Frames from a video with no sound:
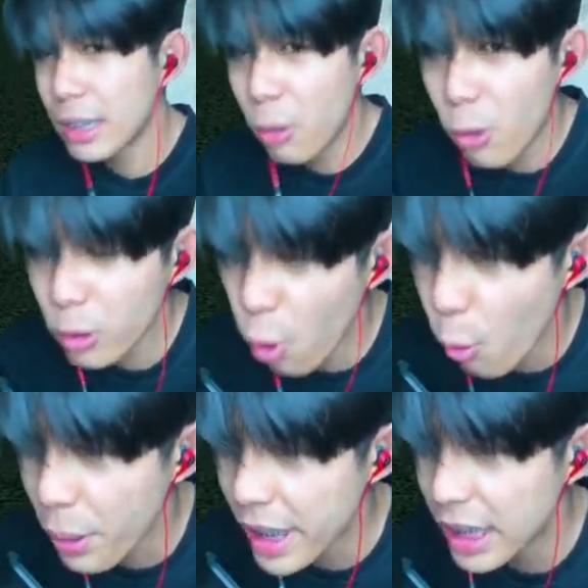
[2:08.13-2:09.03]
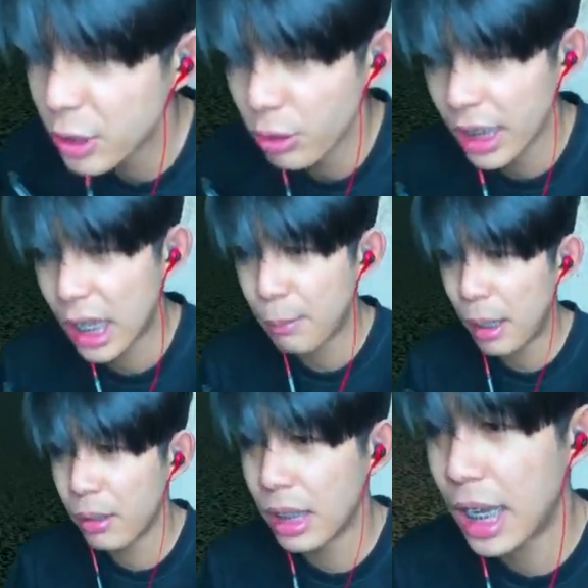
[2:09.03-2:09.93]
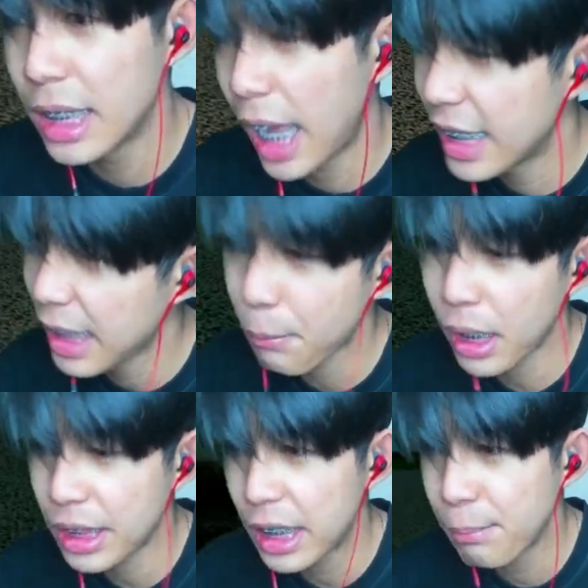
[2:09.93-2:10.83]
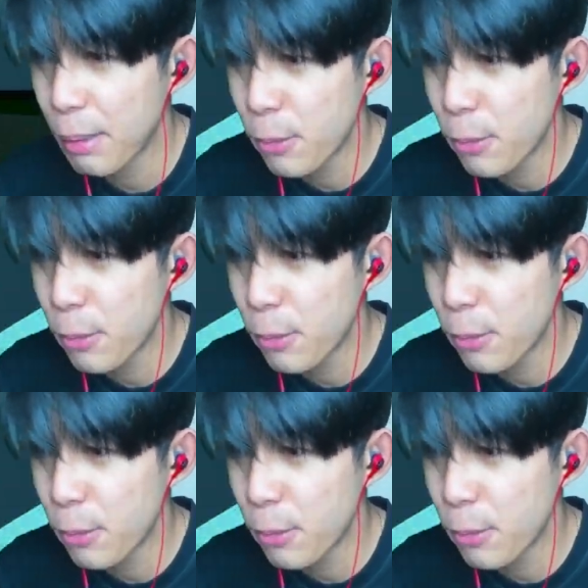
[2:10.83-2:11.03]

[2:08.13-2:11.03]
โคตร โอ พี ที่สุดในเกมแล้วคือใครจับก็ตึงไปหม